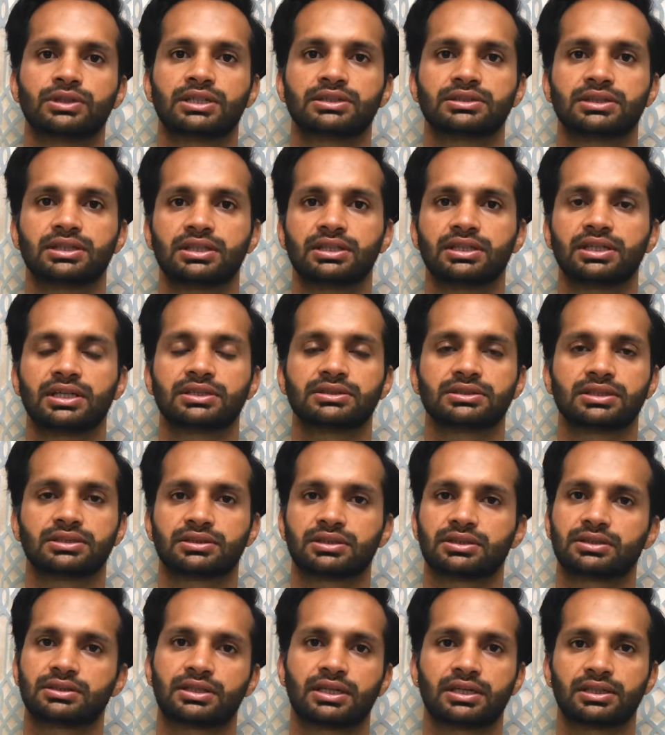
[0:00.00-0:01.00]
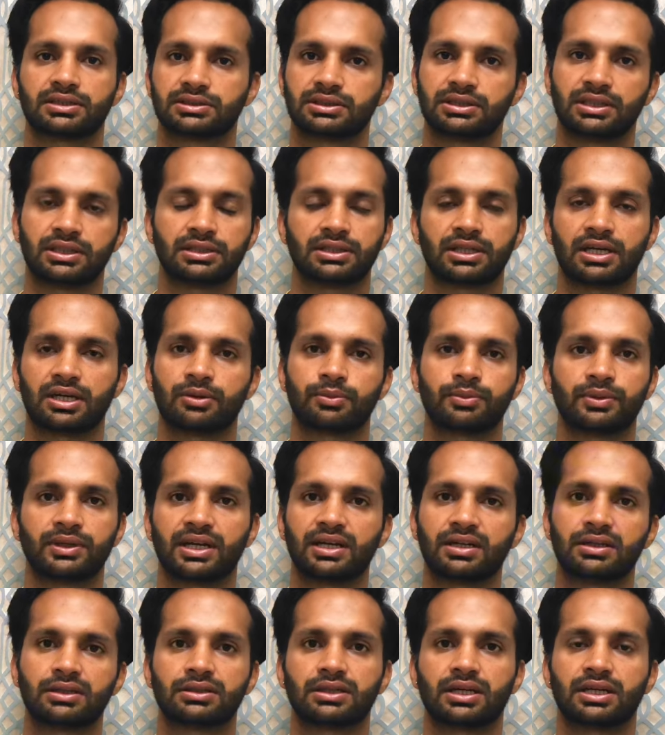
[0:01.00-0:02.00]
जैसे इंडिया से सत्तर अस्सी हज़ार
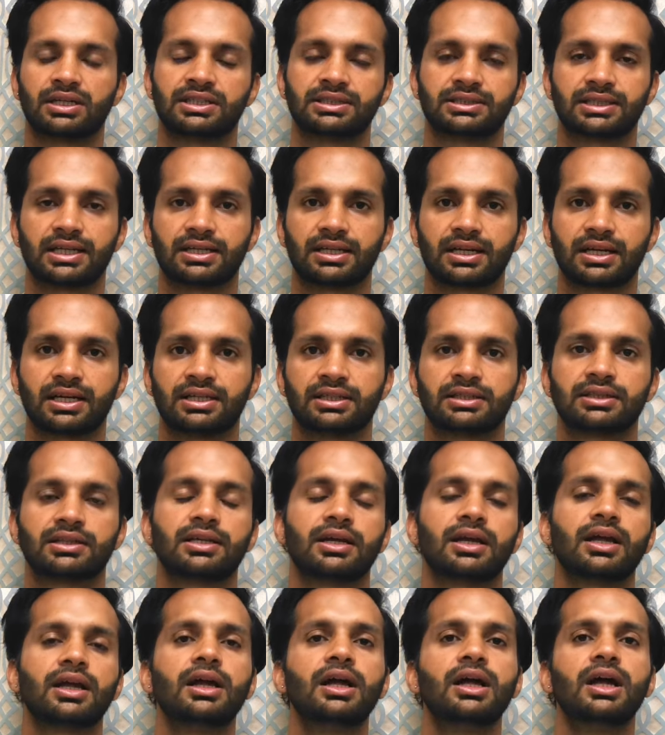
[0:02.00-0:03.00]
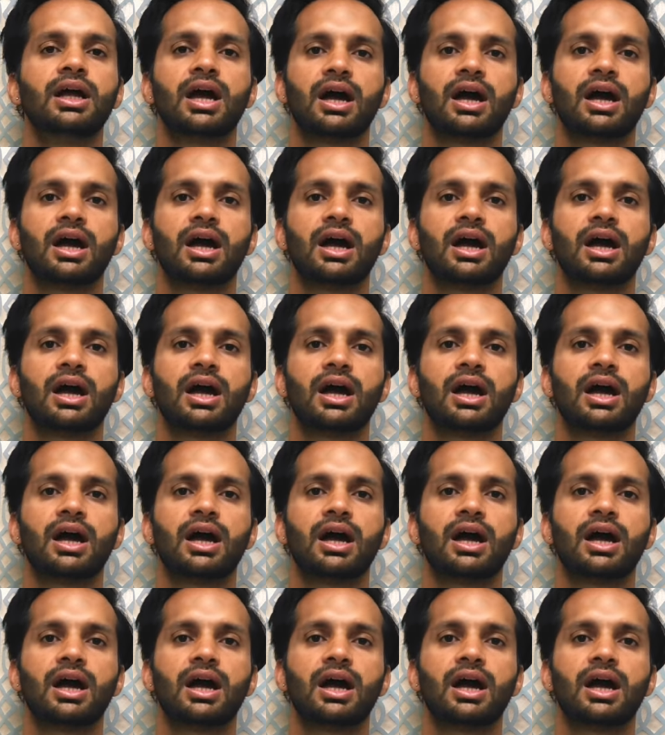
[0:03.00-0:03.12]
रुपया एजेटा लेते हैं